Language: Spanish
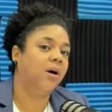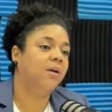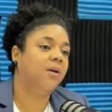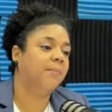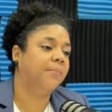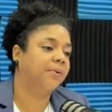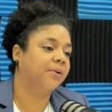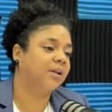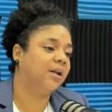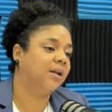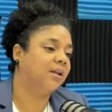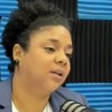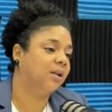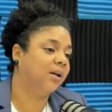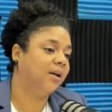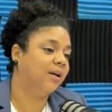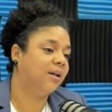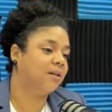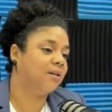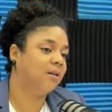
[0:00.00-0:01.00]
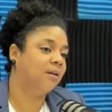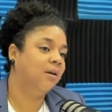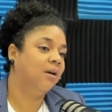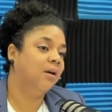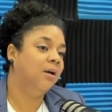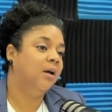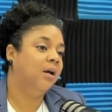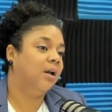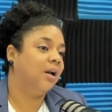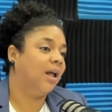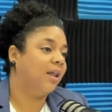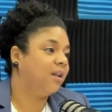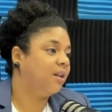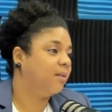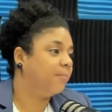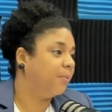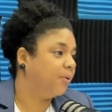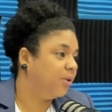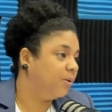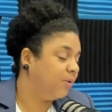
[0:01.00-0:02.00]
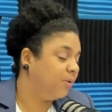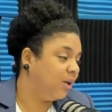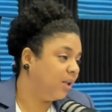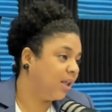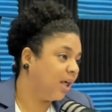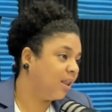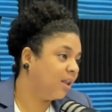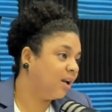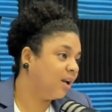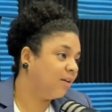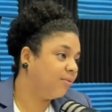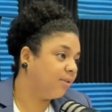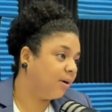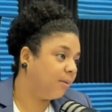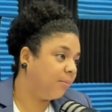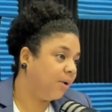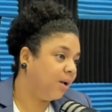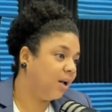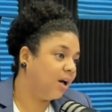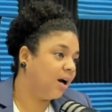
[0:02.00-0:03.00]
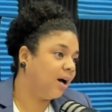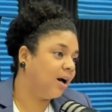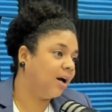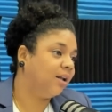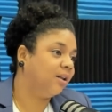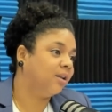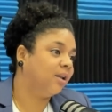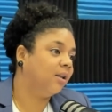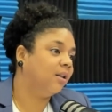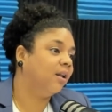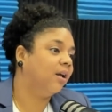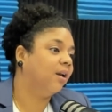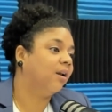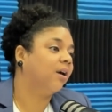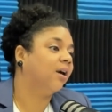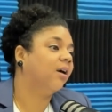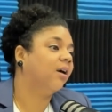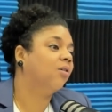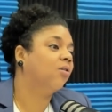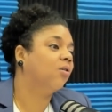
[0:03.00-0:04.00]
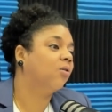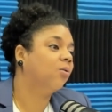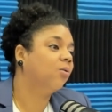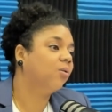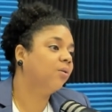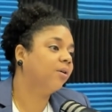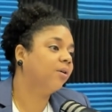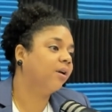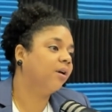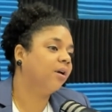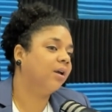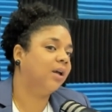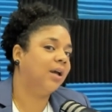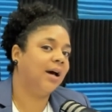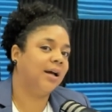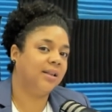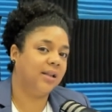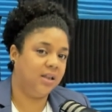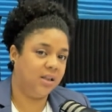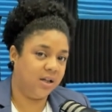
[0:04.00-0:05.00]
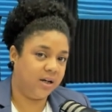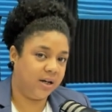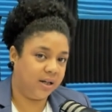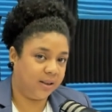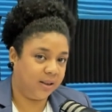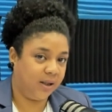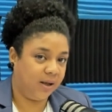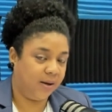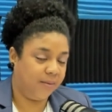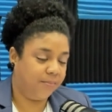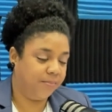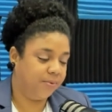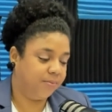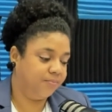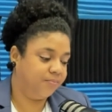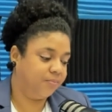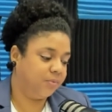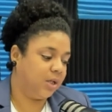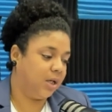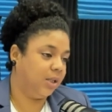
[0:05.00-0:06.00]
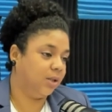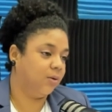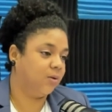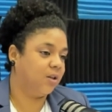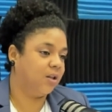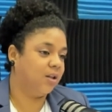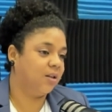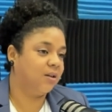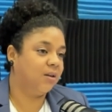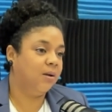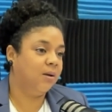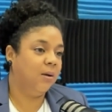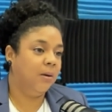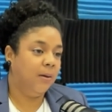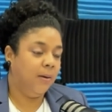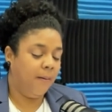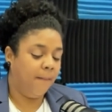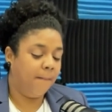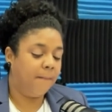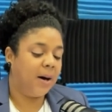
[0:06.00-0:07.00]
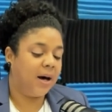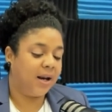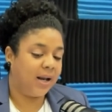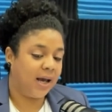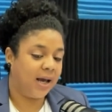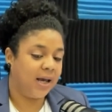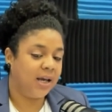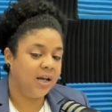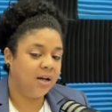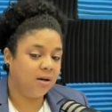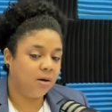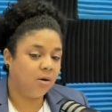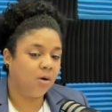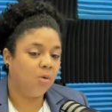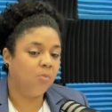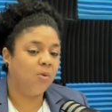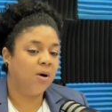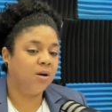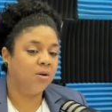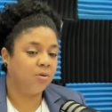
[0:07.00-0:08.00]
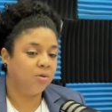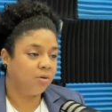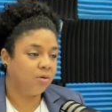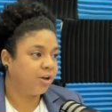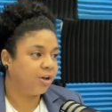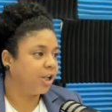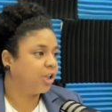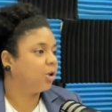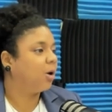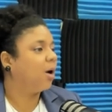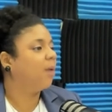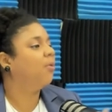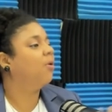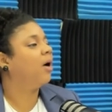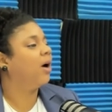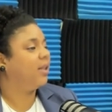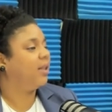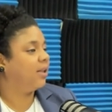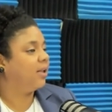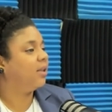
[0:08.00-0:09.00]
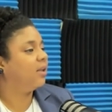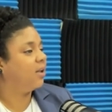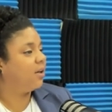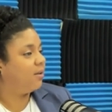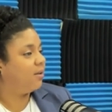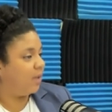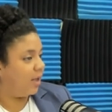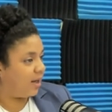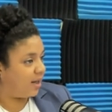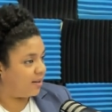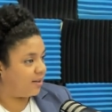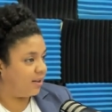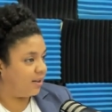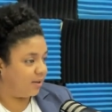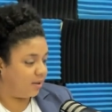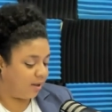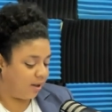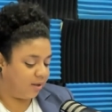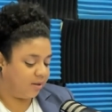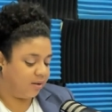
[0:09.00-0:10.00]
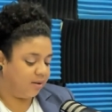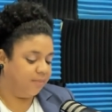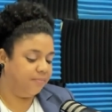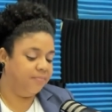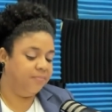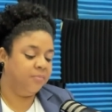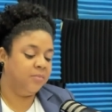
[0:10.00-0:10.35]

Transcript: más importante es la disponibilidad de la familia a entender qué ocurre y a atender a tiempo. Entonces, para ir como a lo concreto, vamos a entender de qué se trata.